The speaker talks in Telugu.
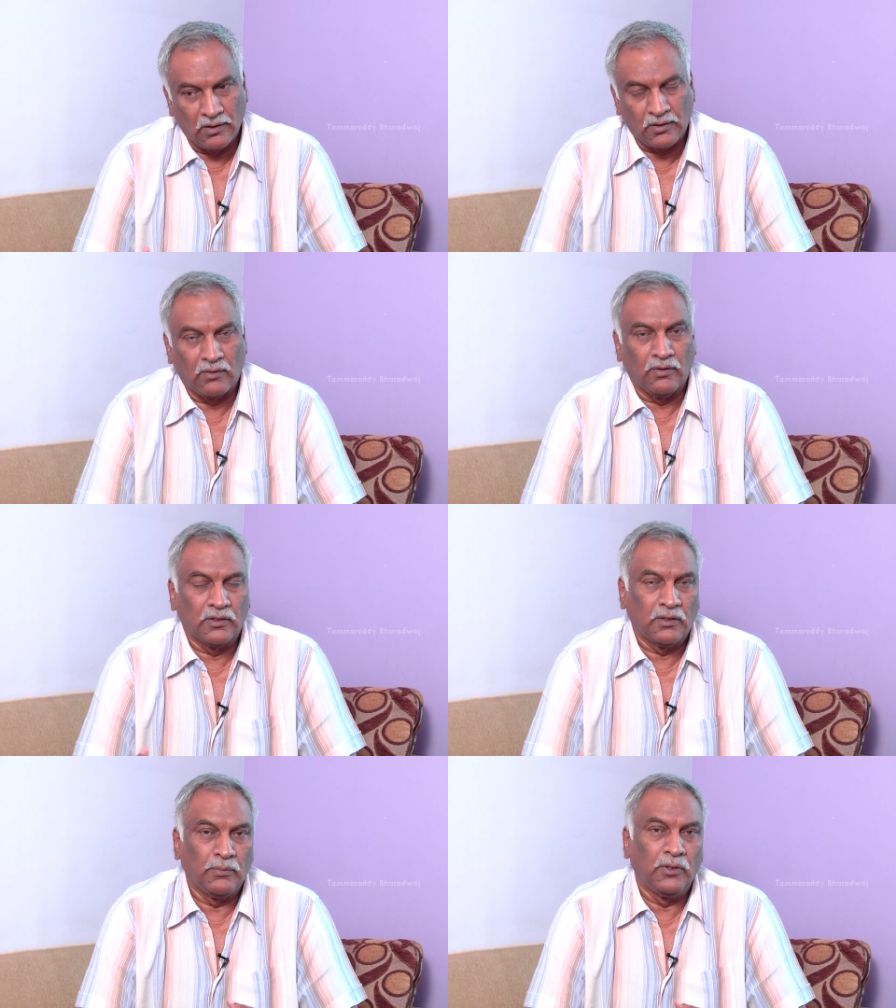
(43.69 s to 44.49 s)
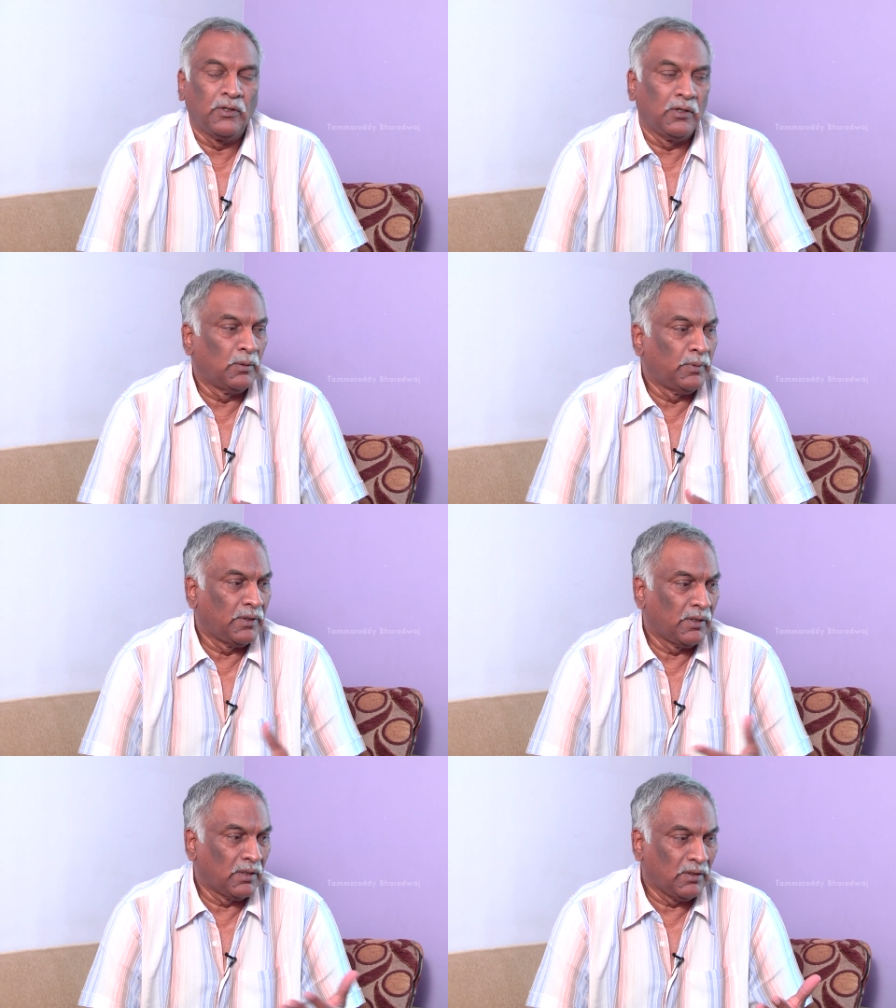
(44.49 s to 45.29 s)
ఆ తర్వాత మీటింగ్లు
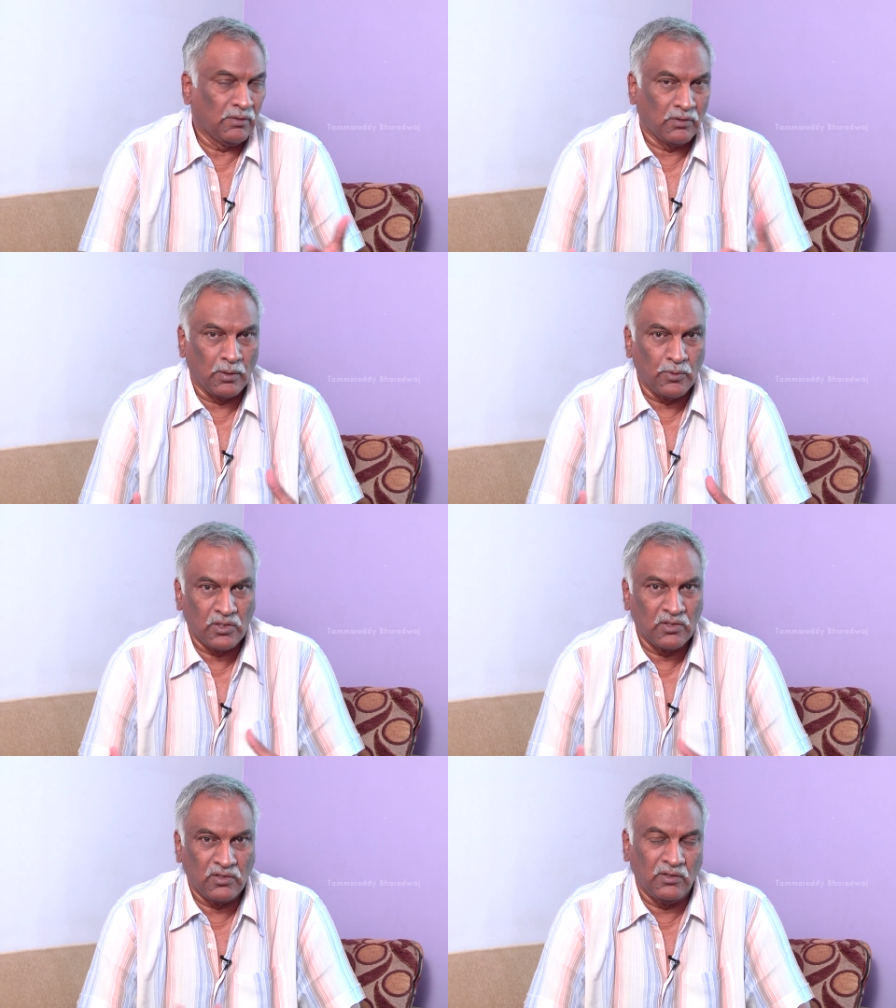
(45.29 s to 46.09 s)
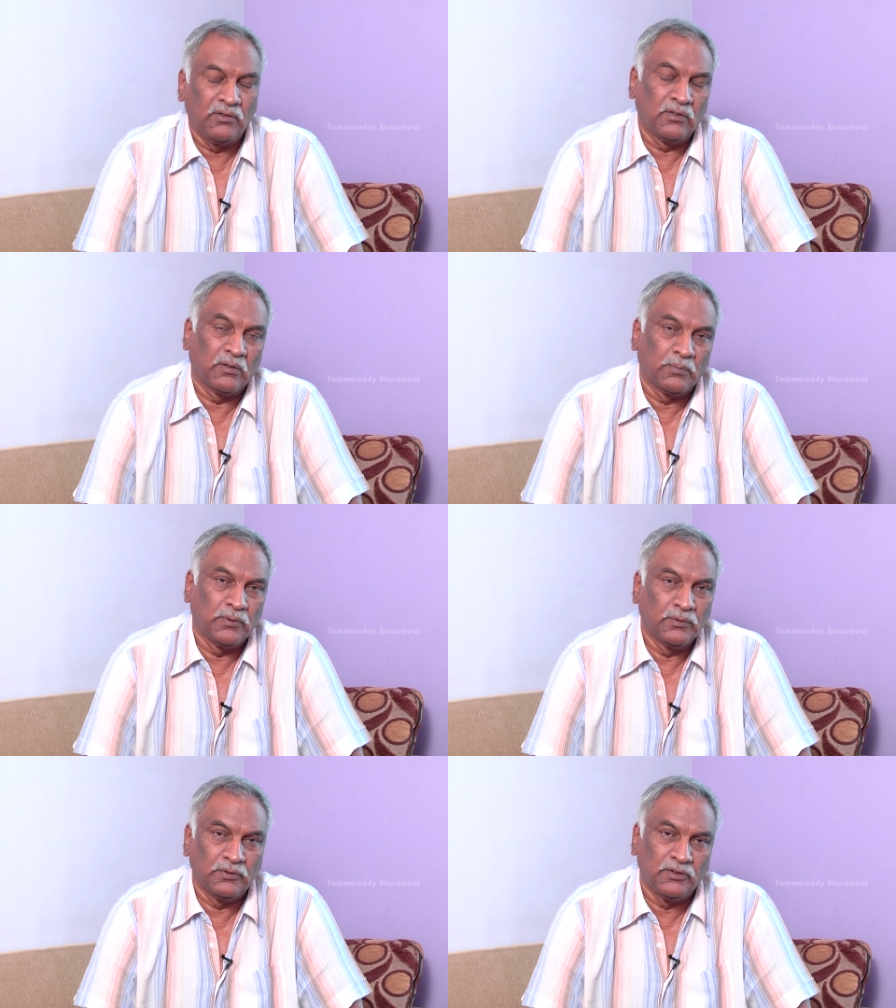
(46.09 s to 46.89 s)
పెట్టారు కమిషన్స్ వేసారు
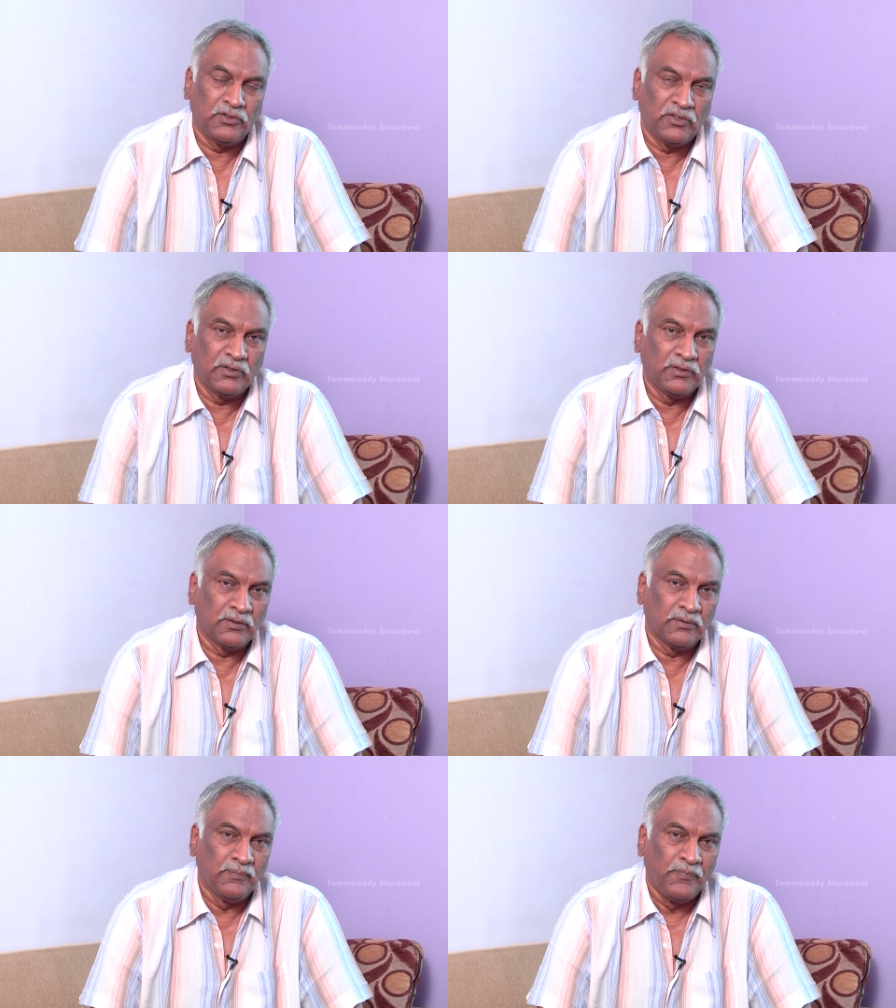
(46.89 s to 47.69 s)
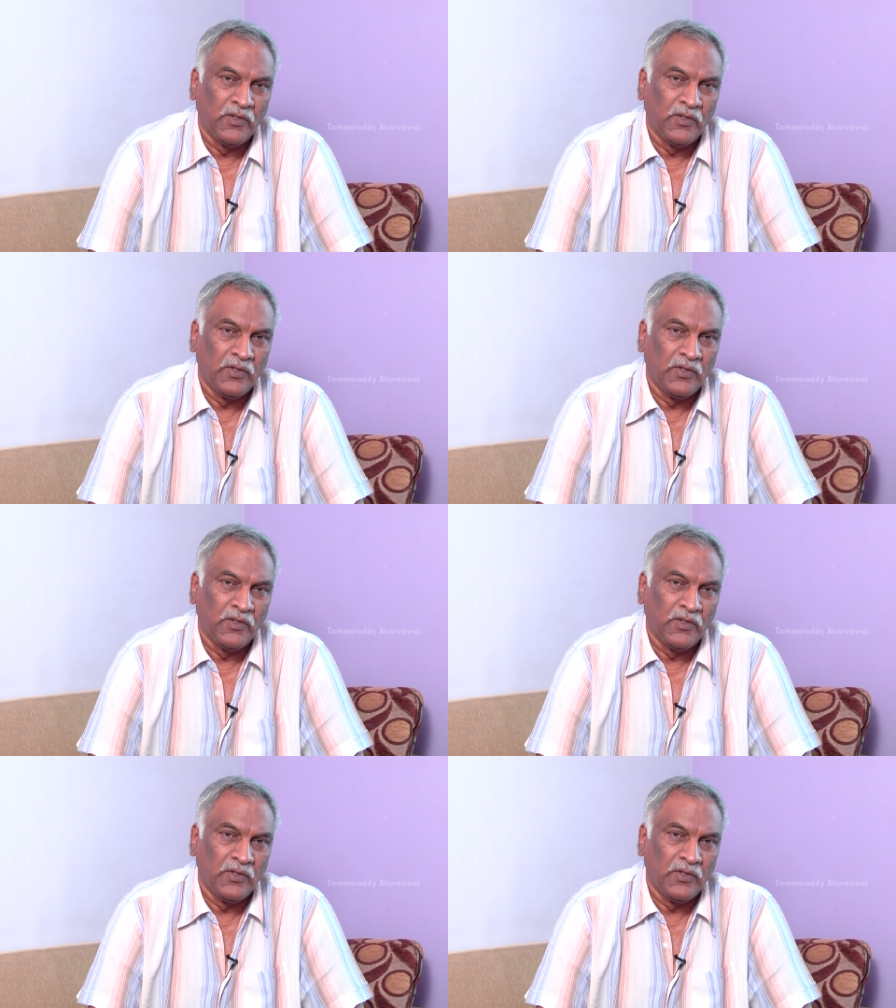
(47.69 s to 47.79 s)
అప్పుడు అన్నీ చేశారు